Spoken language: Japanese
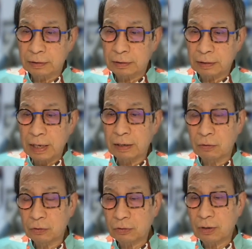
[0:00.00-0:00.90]
健
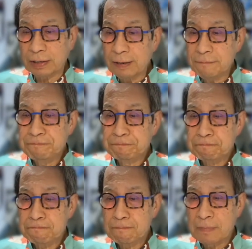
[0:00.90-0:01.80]
康とかね、
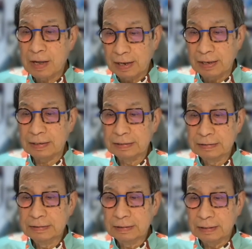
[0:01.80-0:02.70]
はい、
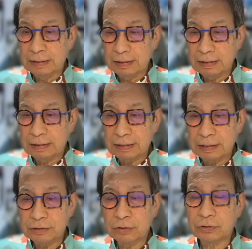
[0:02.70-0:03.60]
えー、体
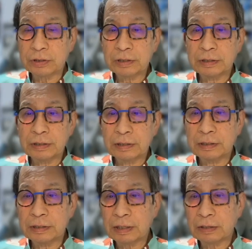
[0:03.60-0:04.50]
調
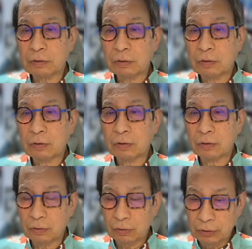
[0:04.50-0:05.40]
に、あの、
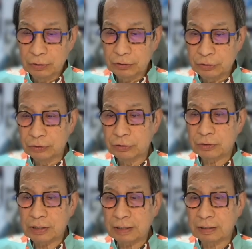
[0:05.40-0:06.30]
注意を
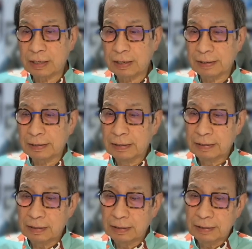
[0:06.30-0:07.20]
されて、
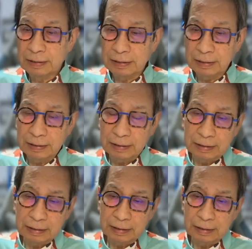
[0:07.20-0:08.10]

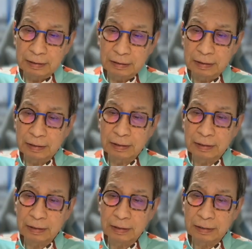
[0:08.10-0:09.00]

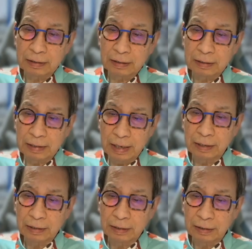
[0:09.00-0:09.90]
えー、ね、
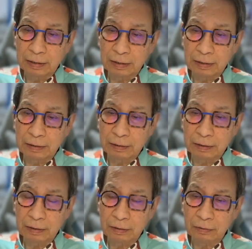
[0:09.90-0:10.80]

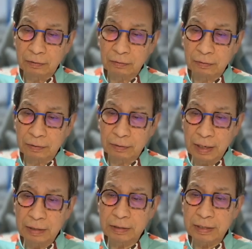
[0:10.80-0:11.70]
えー、
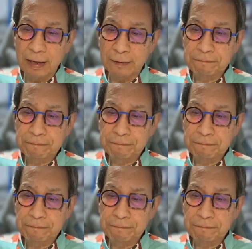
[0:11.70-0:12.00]
元気で、